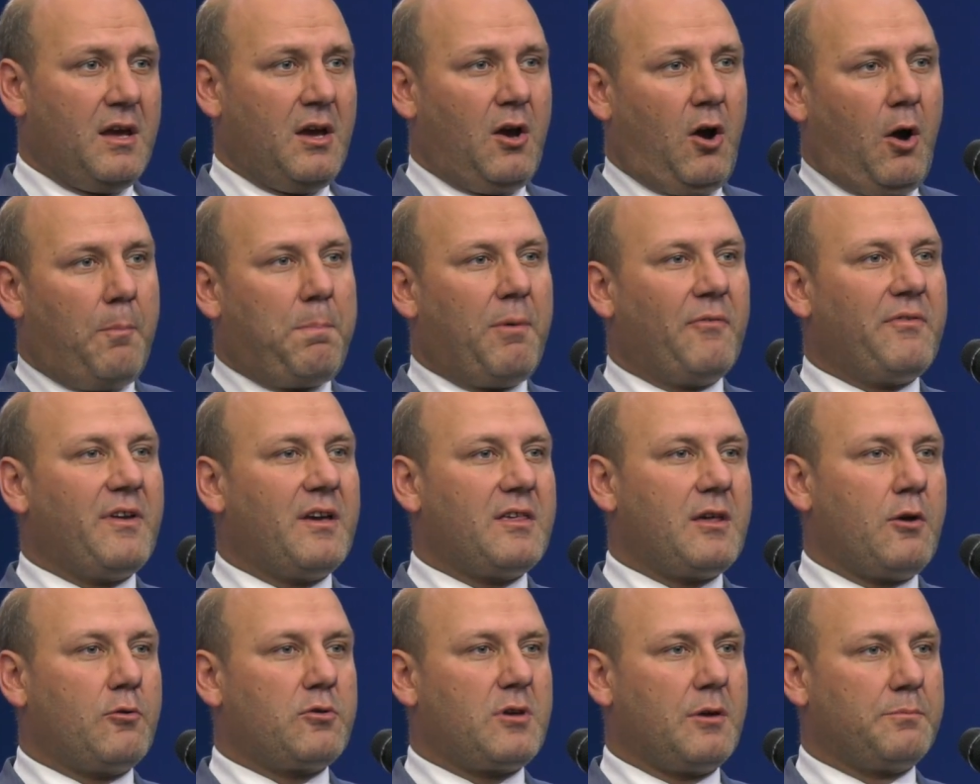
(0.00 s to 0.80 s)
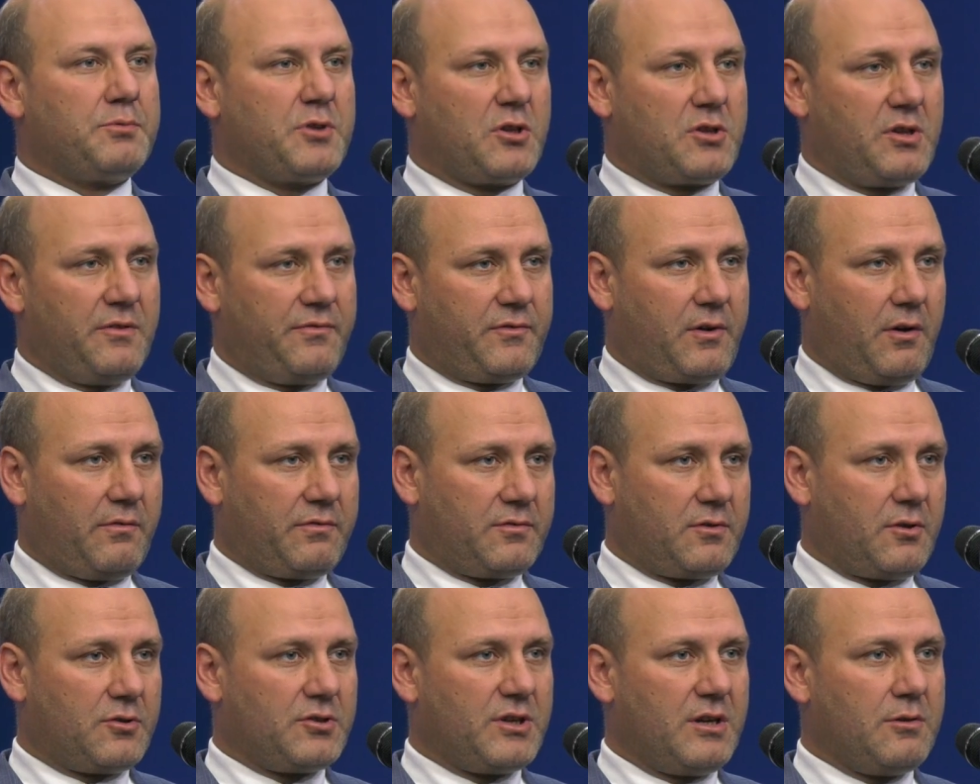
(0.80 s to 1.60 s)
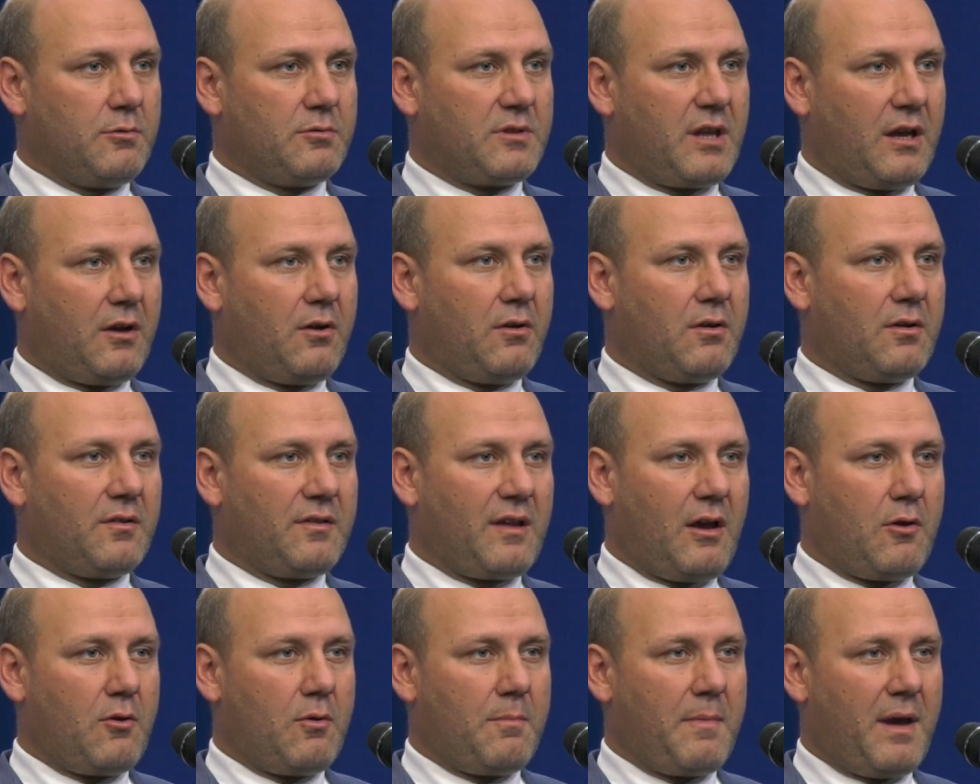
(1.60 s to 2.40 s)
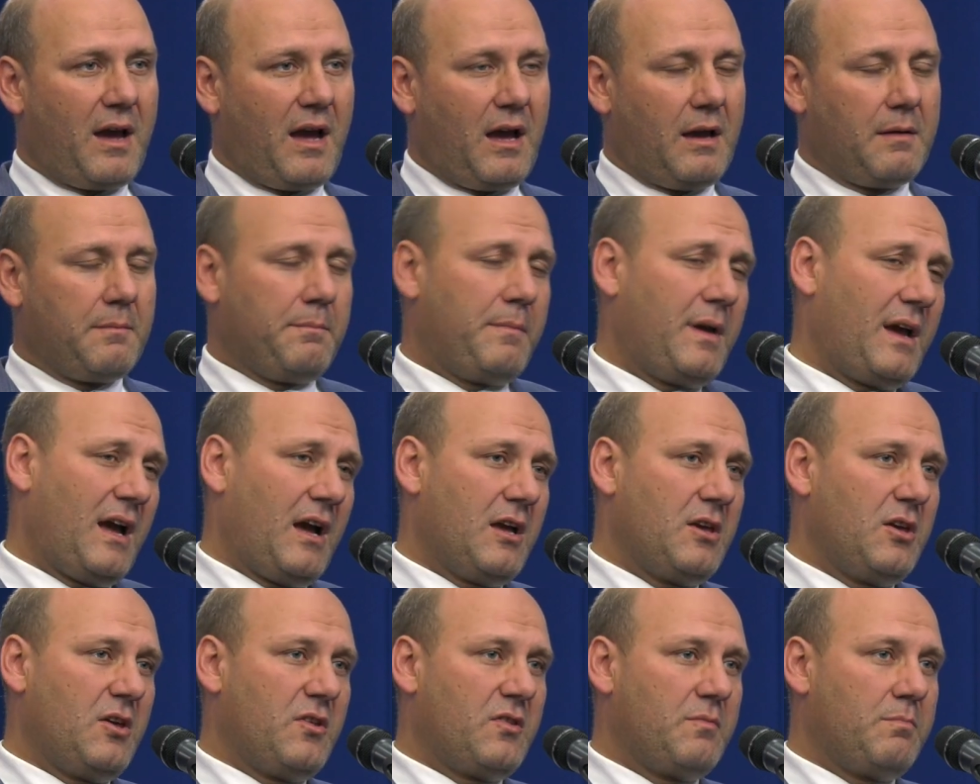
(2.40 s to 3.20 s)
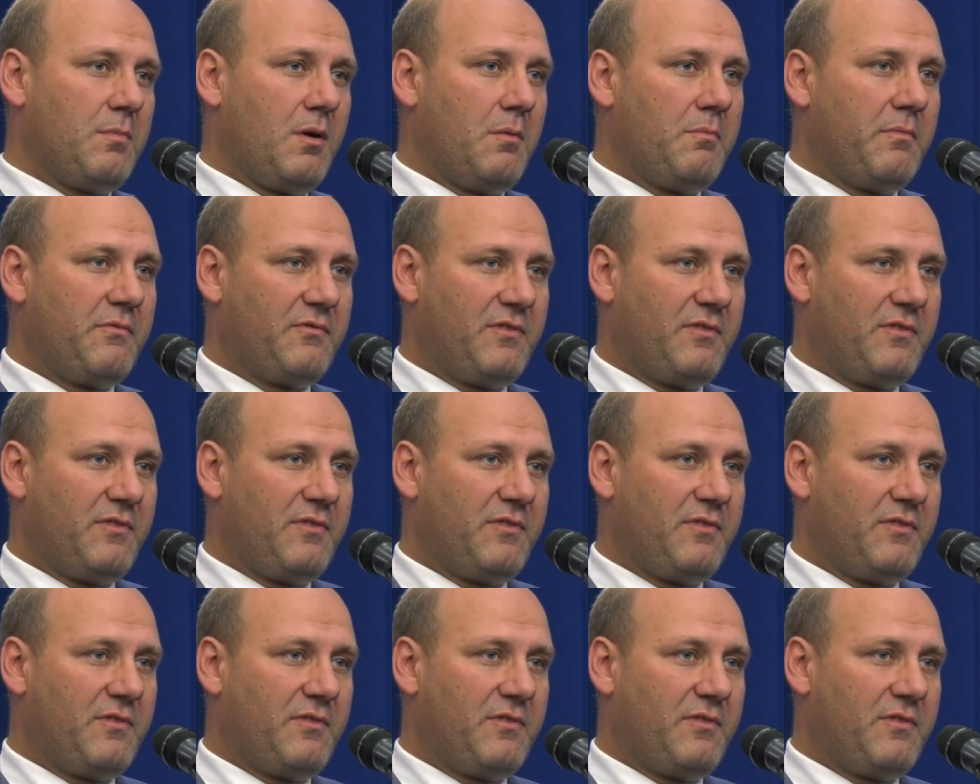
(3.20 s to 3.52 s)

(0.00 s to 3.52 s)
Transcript: opowiedział się przeciwko wdrożeniu tego rodzaju mechanizmom.